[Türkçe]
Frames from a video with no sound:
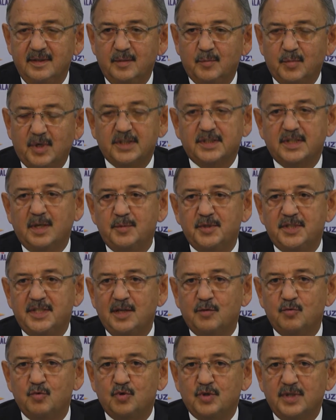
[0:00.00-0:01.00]
Başka bir
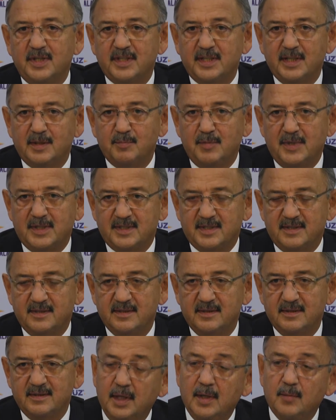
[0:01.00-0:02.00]
şeye güçleri yetmez.
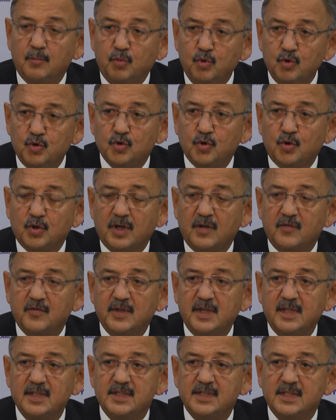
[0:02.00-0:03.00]
Bu
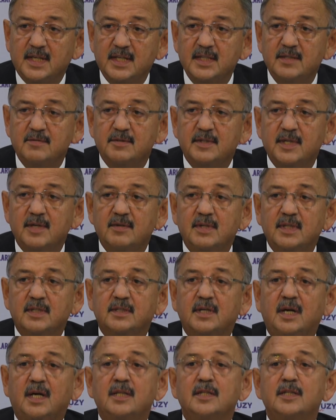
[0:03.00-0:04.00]
coğrafya zayıf
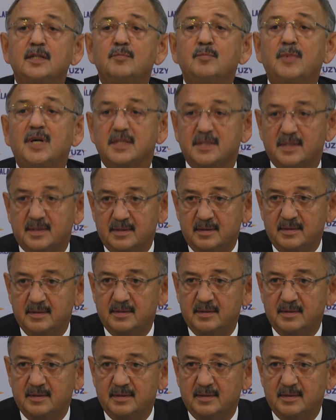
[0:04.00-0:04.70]
devlet kaldırmaz.